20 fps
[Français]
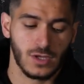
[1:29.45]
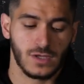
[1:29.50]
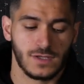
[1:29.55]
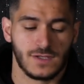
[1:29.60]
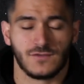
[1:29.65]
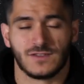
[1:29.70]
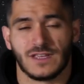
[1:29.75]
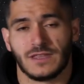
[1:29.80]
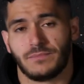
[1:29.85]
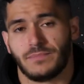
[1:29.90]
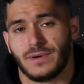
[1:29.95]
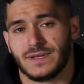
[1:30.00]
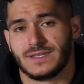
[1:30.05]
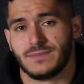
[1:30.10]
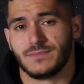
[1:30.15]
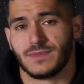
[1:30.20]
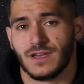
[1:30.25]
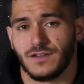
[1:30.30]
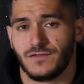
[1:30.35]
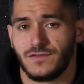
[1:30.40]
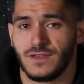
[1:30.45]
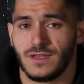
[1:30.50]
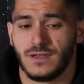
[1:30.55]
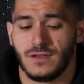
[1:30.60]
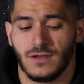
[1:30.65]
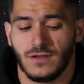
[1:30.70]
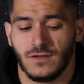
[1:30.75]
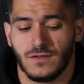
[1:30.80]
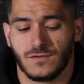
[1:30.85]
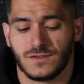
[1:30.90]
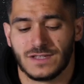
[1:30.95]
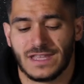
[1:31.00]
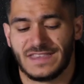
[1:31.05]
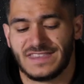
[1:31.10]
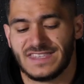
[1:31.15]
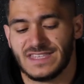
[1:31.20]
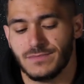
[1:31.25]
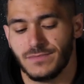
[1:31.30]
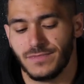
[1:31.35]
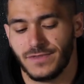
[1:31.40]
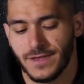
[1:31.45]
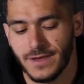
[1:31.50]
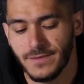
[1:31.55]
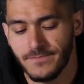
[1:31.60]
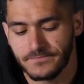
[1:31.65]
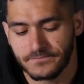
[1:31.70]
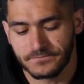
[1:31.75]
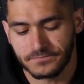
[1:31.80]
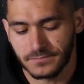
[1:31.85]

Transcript: Si vous n'êtes pas team café, euh, vous êtes team thé.